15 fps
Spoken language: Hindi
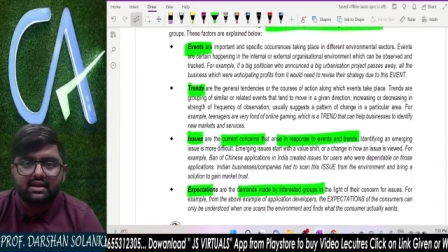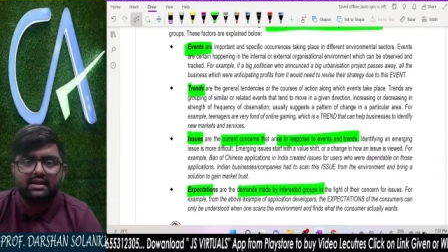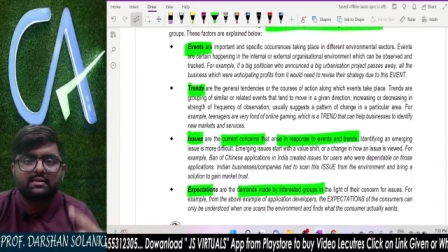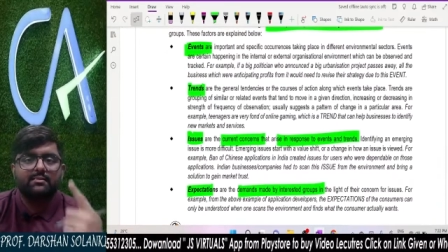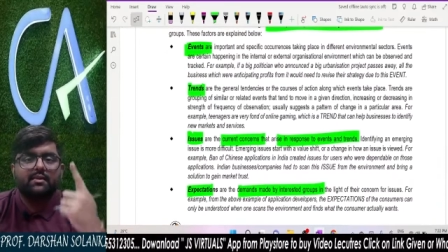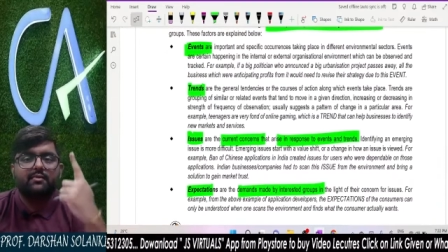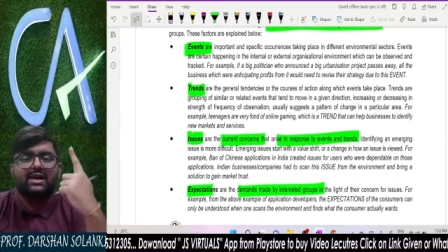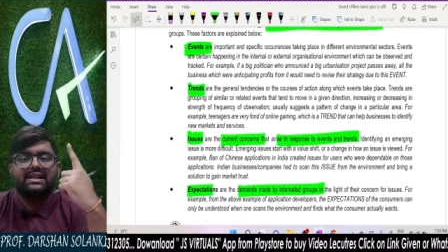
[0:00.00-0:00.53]

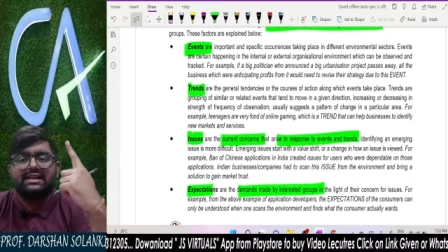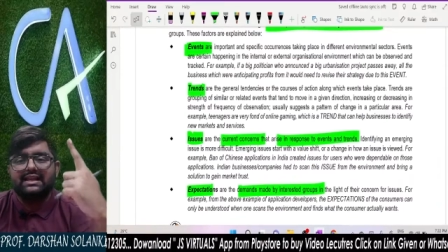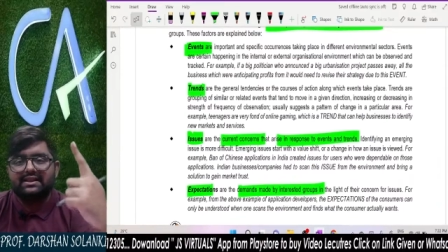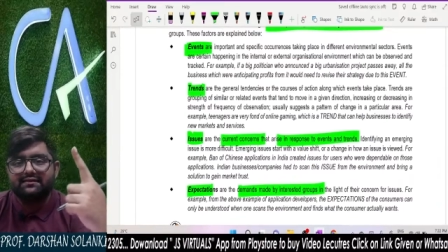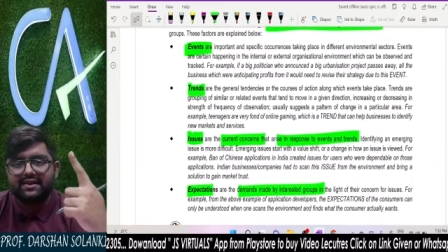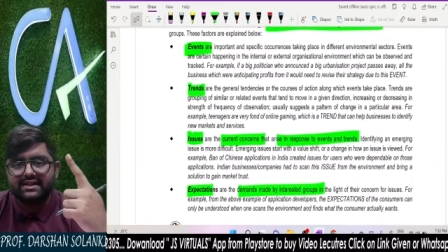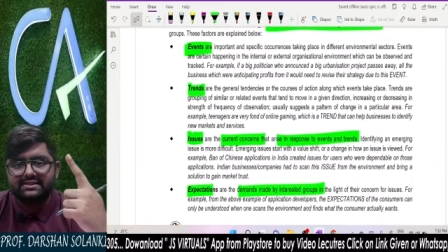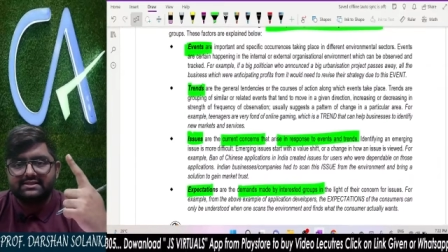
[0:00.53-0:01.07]
नंबर वन
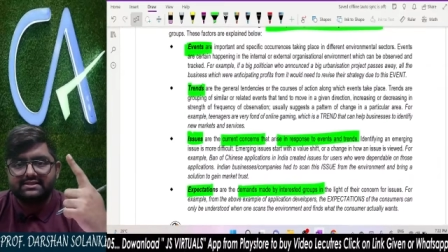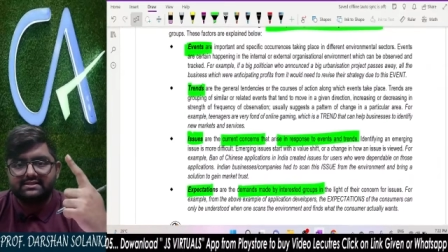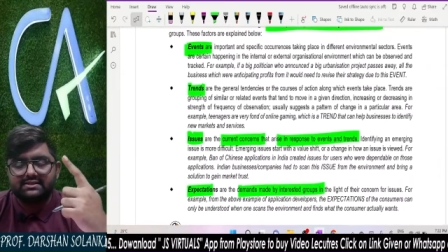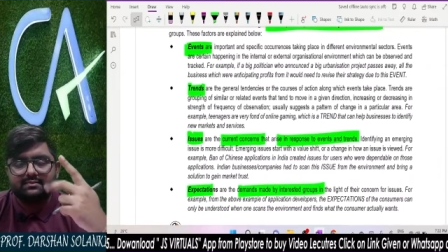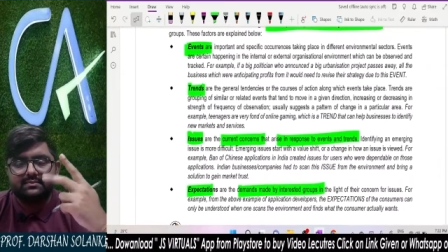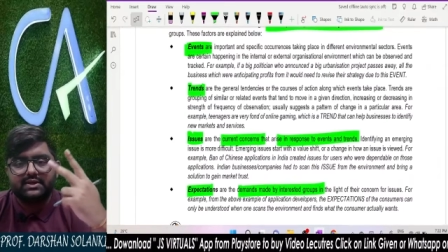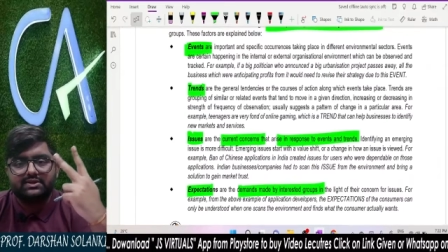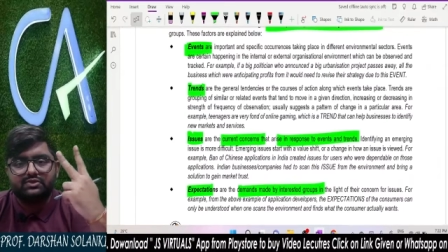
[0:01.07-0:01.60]
इवेंट्स
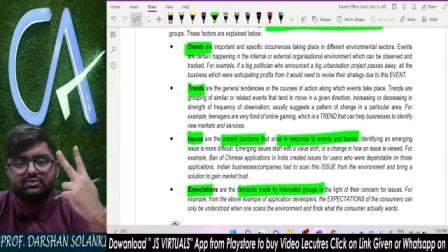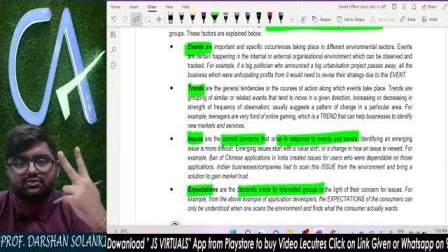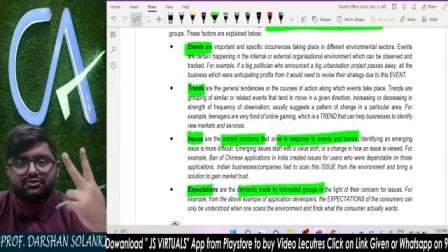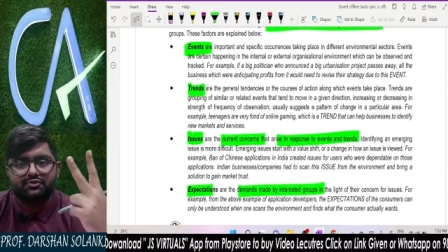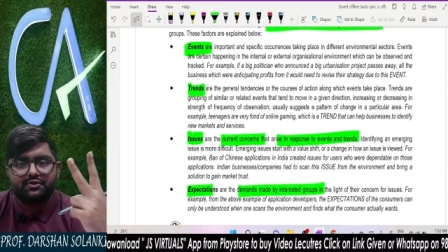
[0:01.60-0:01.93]
नंबर टू